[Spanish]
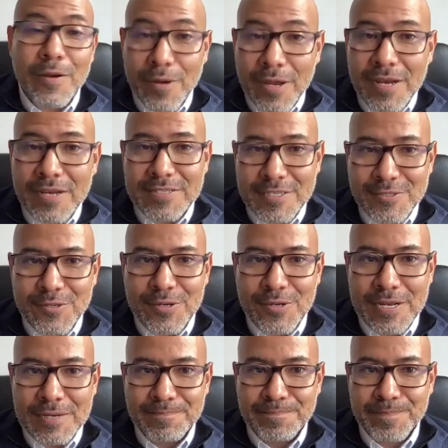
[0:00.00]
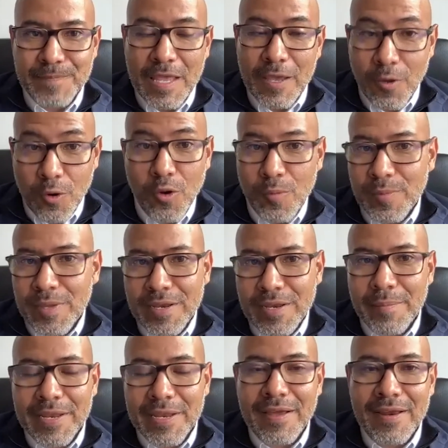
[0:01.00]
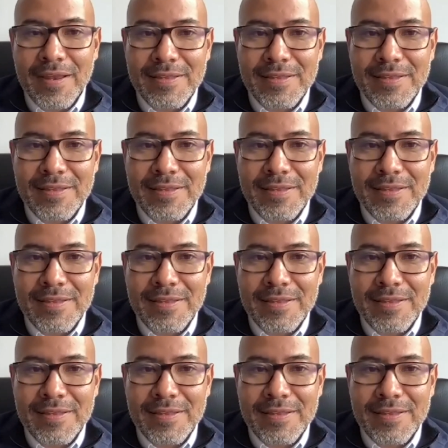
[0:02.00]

organizacional en Colombia y en América